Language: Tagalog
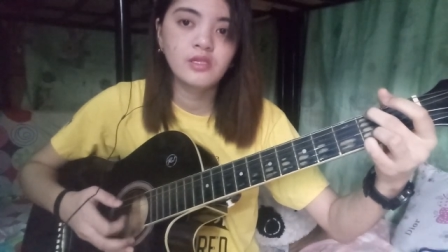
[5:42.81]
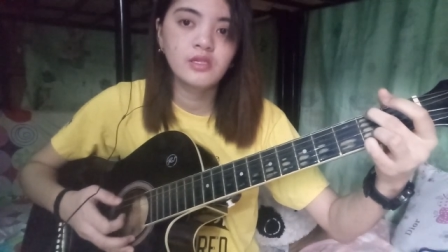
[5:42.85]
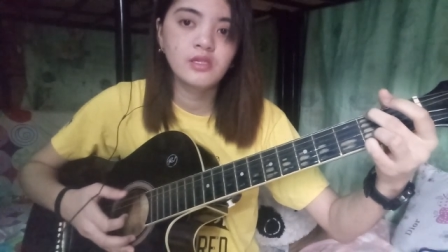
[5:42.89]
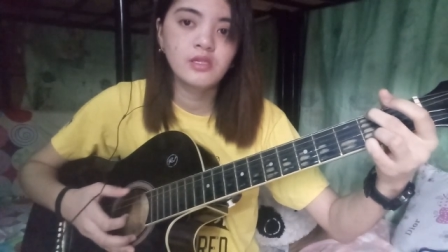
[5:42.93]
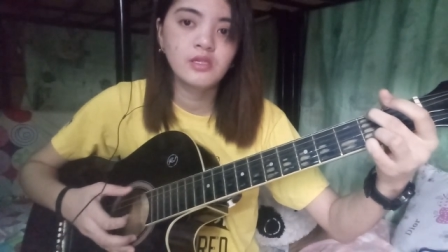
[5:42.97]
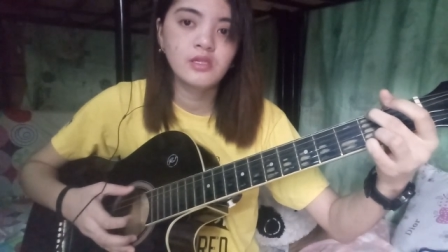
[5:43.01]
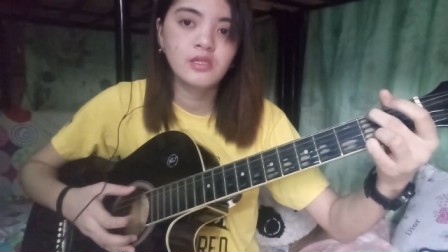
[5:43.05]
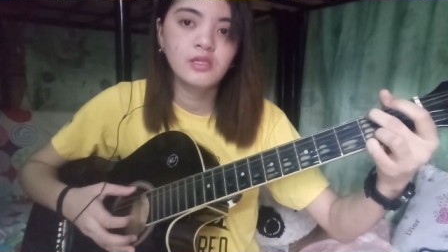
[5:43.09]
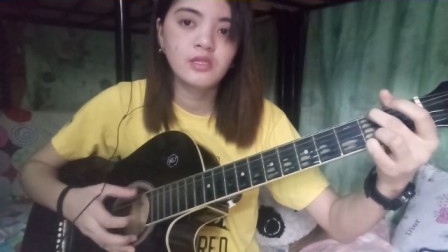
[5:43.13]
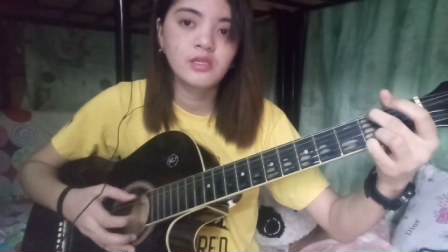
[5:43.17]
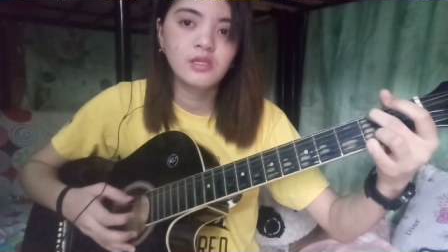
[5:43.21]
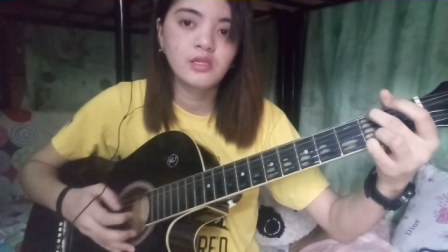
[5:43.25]

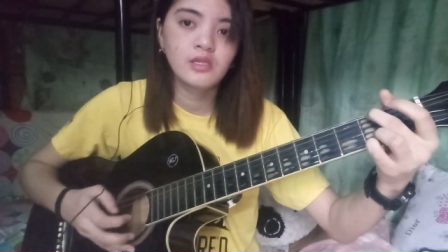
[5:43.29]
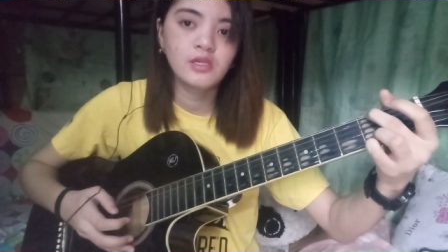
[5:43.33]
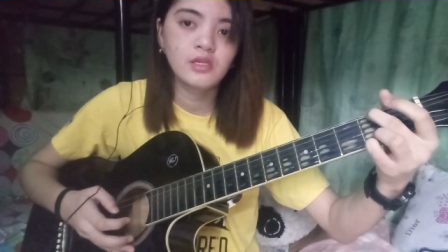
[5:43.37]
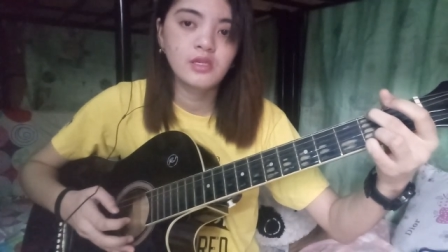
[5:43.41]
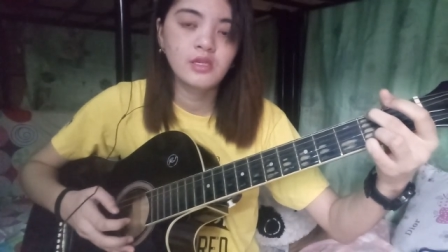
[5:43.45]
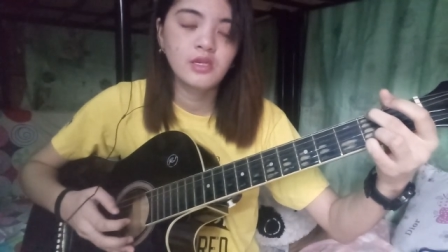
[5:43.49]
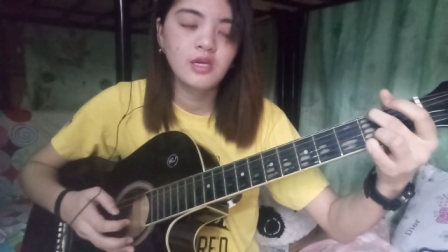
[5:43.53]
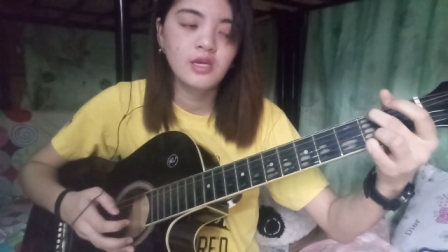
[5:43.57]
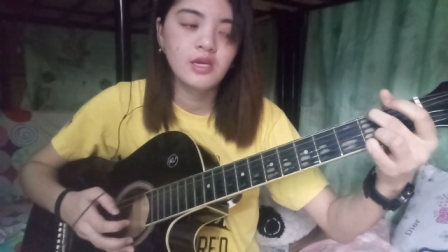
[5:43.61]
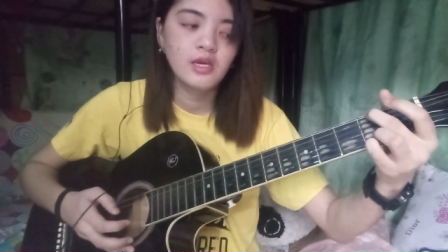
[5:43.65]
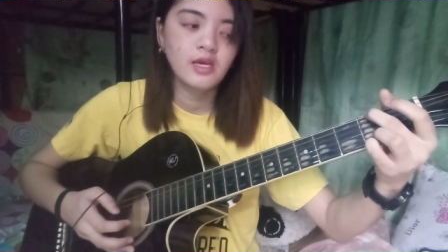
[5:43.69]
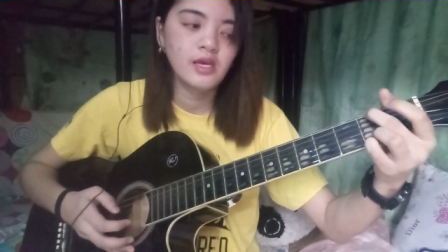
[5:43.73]

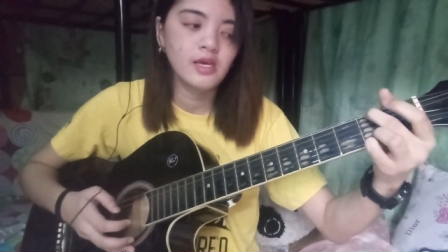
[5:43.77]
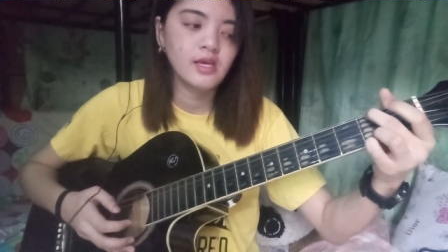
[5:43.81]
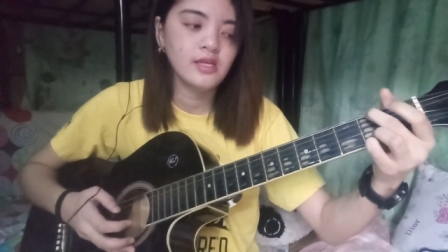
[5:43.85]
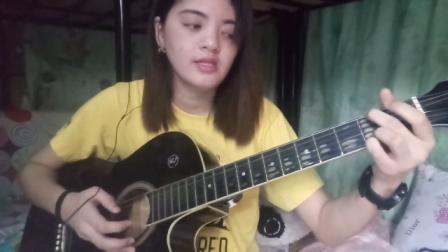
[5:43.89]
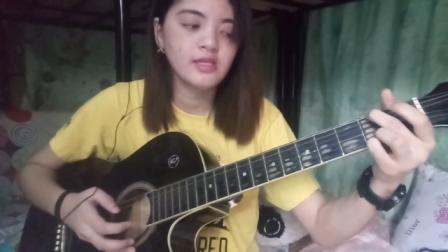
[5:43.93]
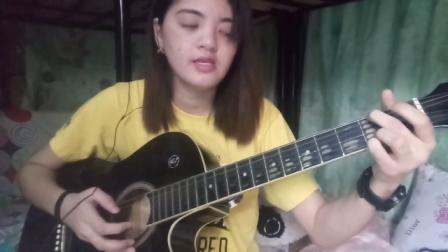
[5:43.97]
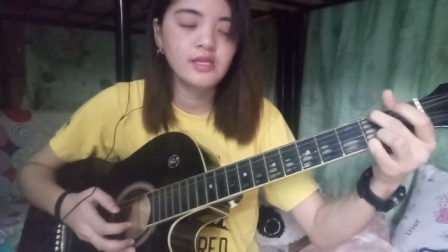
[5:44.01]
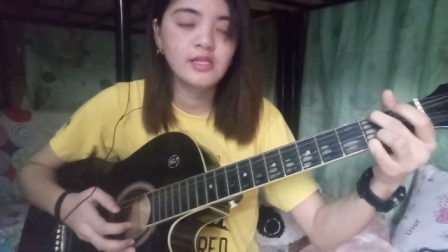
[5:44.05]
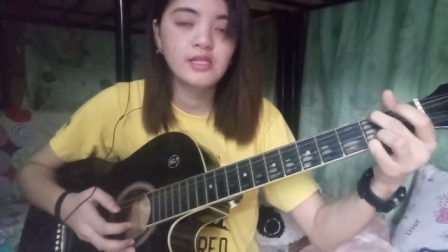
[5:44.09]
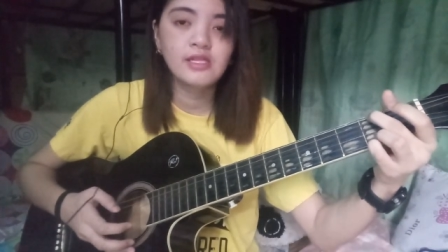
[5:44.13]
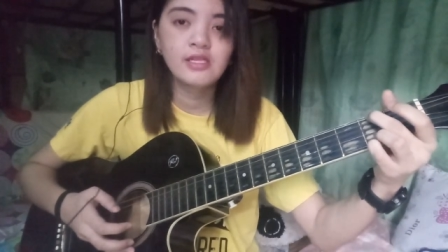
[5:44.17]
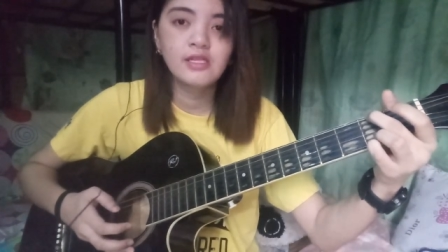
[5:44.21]

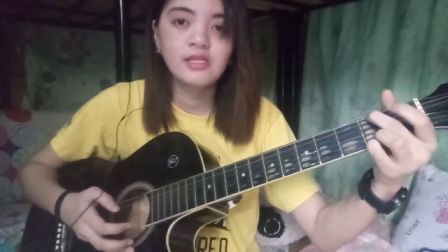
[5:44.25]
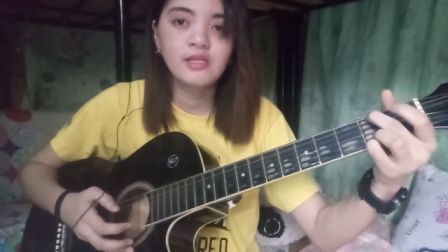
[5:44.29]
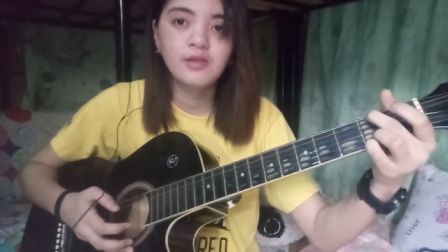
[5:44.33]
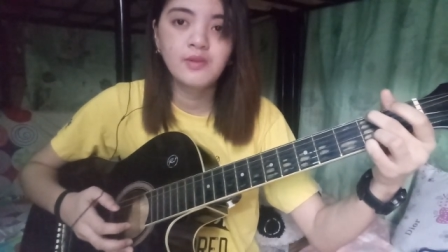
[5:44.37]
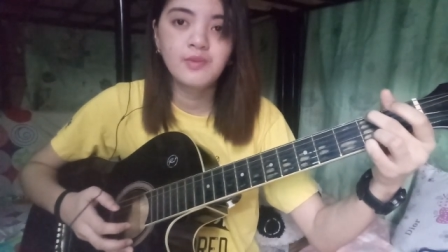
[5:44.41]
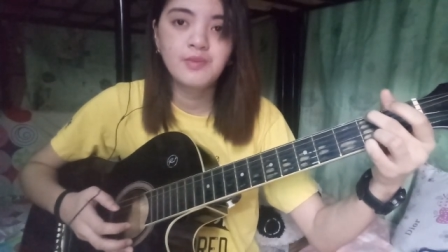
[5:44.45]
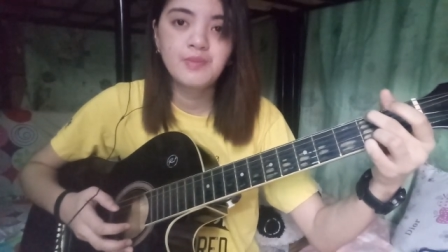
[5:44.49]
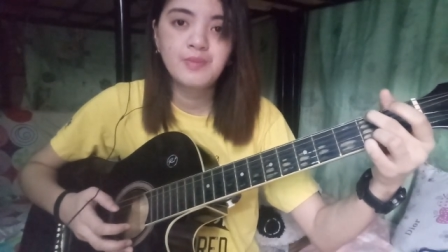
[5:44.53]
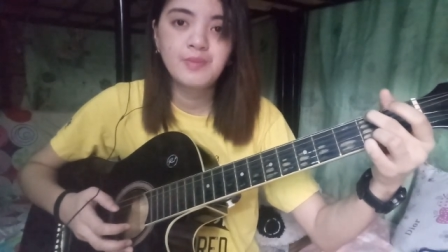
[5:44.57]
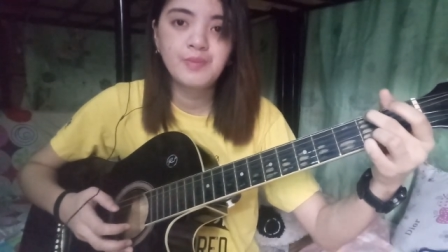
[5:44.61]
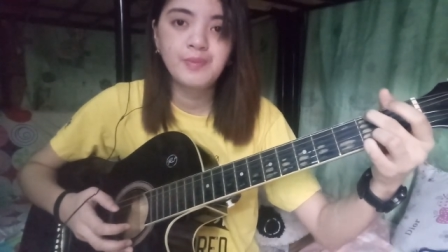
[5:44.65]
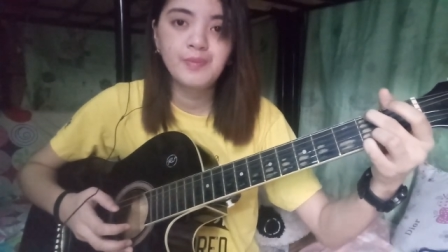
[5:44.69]
and then
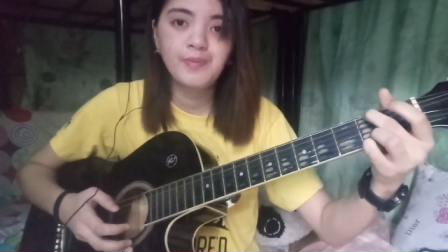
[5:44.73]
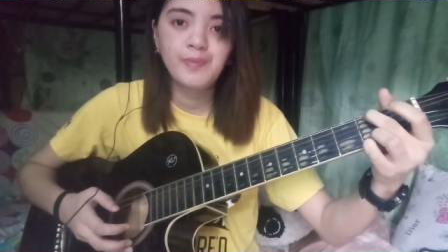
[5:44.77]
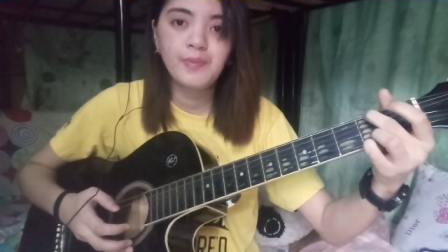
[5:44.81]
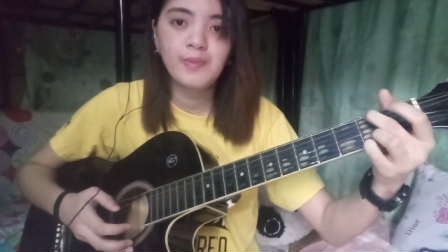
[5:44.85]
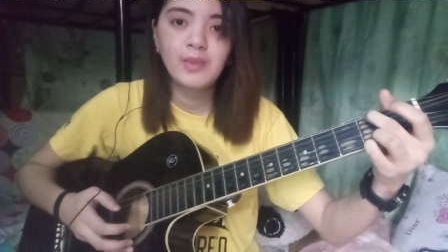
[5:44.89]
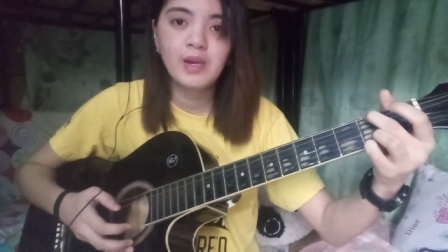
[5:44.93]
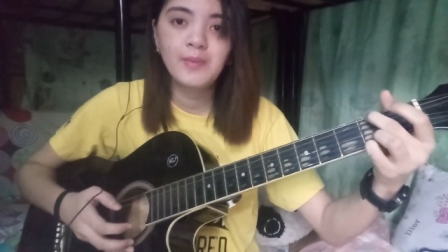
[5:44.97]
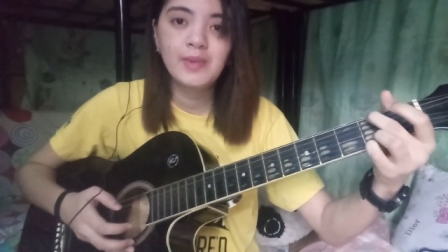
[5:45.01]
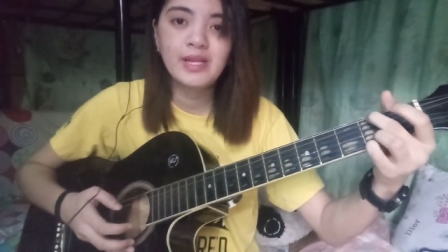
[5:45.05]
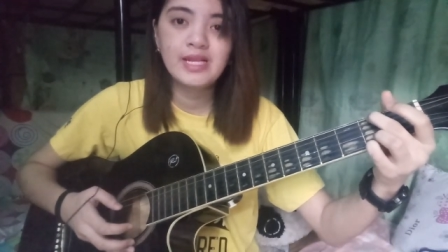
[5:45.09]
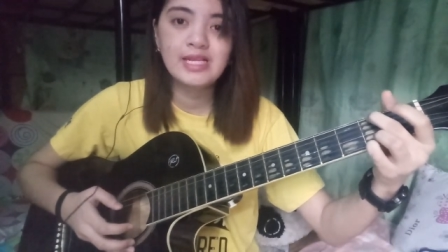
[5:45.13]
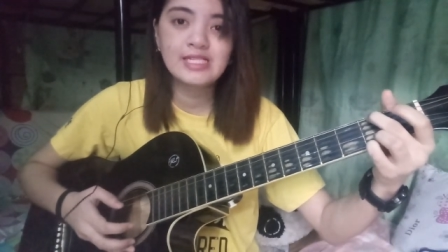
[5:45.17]

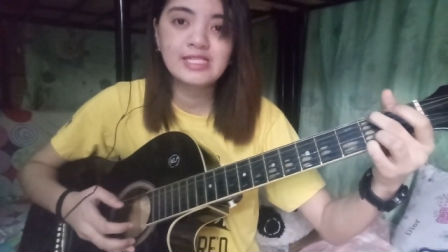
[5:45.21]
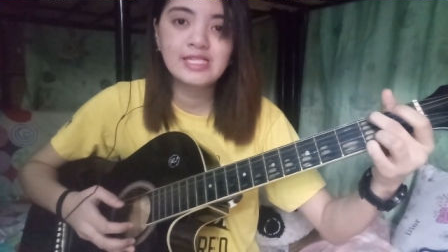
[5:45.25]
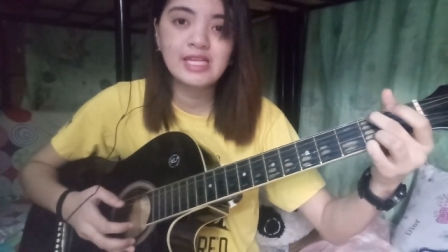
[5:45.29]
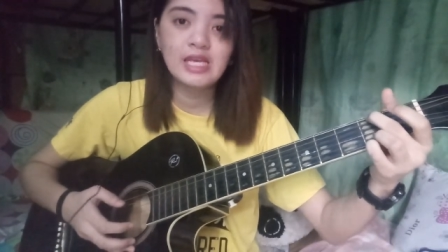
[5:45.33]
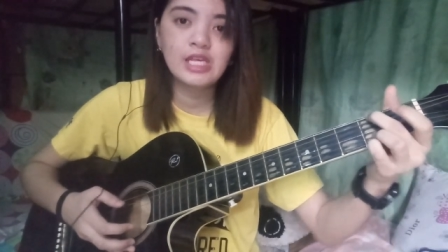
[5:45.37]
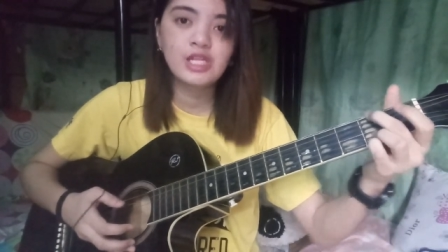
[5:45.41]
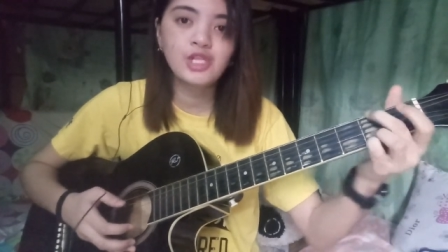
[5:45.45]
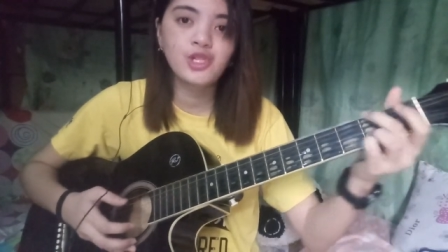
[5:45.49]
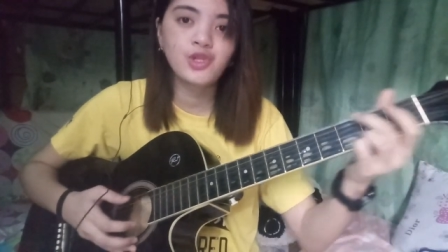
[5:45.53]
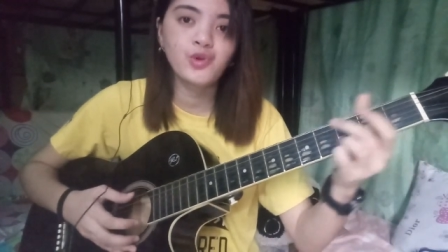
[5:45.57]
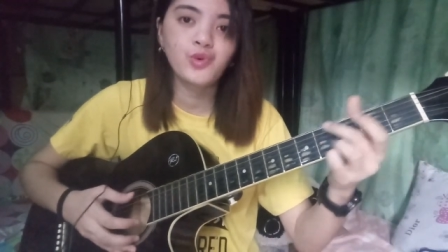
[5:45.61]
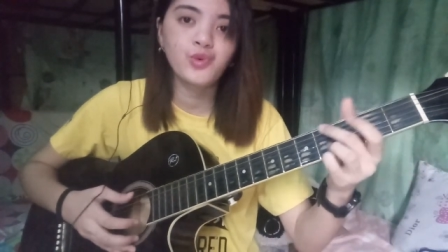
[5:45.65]
babalik
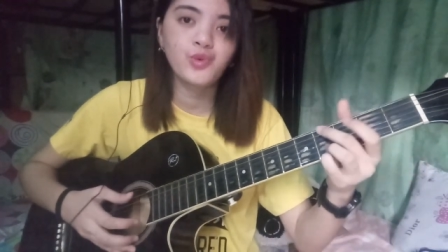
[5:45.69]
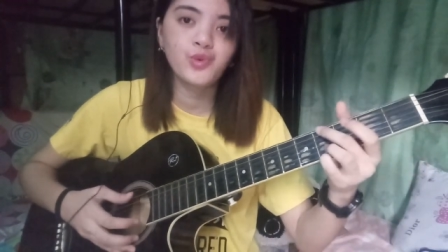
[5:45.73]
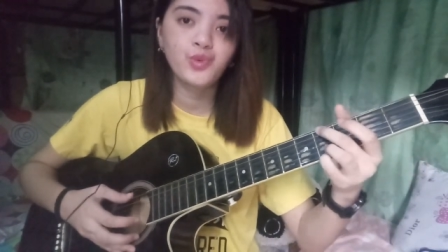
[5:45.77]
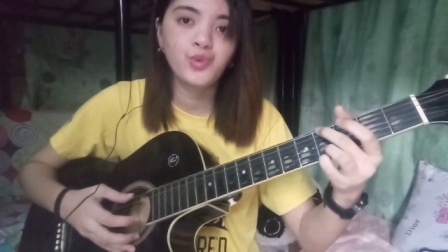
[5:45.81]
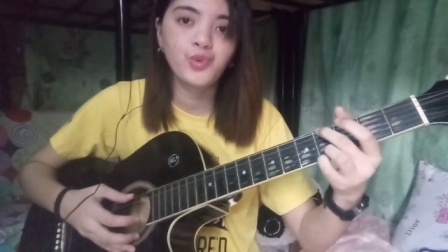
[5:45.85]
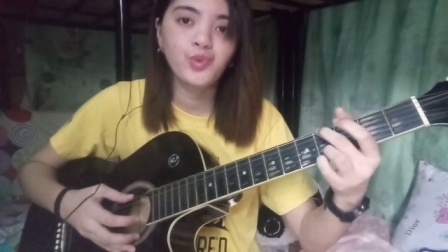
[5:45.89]
sa intro.